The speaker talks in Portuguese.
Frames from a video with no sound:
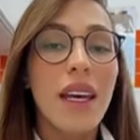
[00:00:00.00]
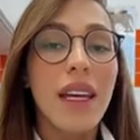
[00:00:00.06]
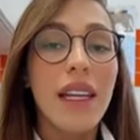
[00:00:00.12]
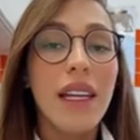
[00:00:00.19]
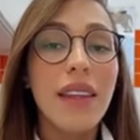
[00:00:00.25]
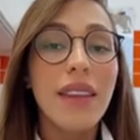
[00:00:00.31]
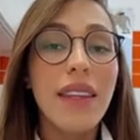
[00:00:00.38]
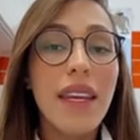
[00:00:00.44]

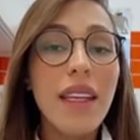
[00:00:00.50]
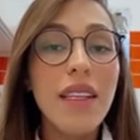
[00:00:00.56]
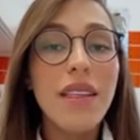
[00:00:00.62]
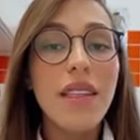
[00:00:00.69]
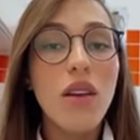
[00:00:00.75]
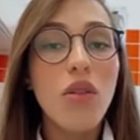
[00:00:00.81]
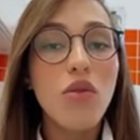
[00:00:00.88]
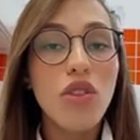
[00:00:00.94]
ele tem que
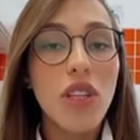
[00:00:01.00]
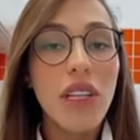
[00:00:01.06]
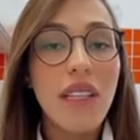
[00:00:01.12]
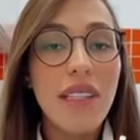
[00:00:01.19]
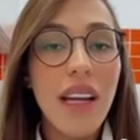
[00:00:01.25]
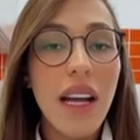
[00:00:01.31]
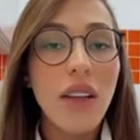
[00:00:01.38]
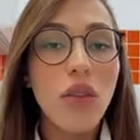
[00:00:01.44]
ser
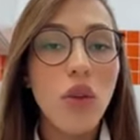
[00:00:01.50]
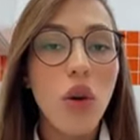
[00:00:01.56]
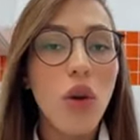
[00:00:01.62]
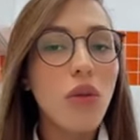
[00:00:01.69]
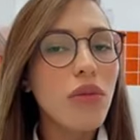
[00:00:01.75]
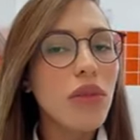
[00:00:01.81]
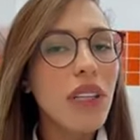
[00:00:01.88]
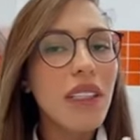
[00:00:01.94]
utilizado
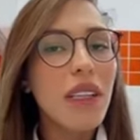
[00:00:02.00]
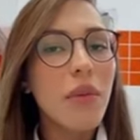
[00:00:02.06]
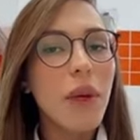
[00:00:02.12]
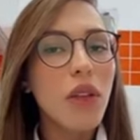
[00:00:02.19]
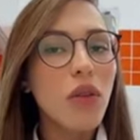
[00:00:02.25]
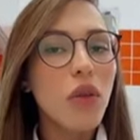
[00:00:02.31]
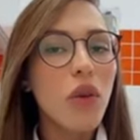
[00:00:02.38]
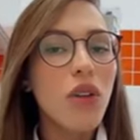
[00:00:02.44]
com tratamento